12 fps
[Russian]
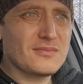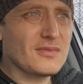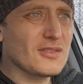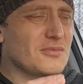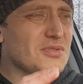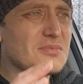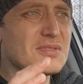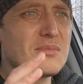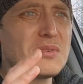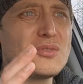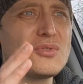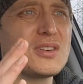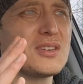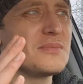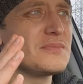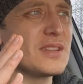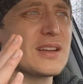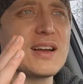В общем, замануха
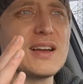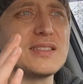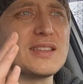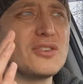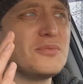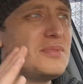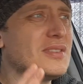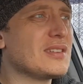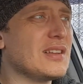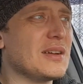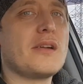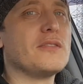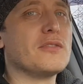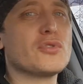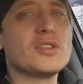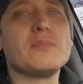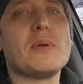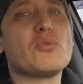такая на любителя.
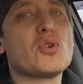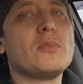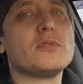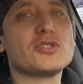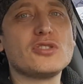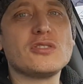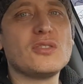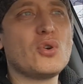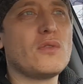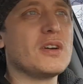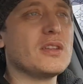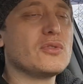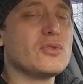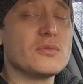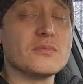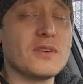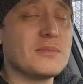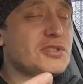Вроде попробовал что-то новое, но
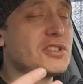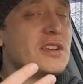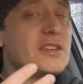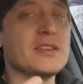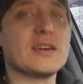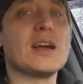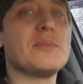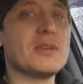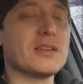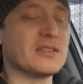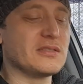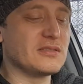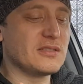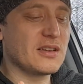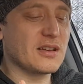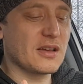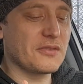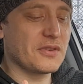вообще ни капельки не
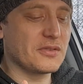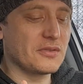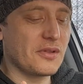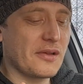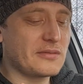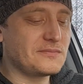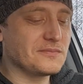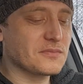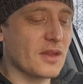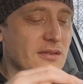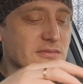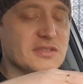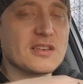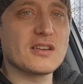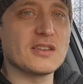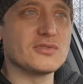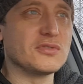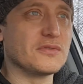кайфанул. Ни
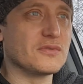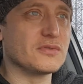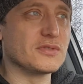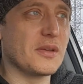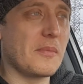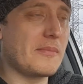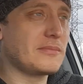разу не вкусно.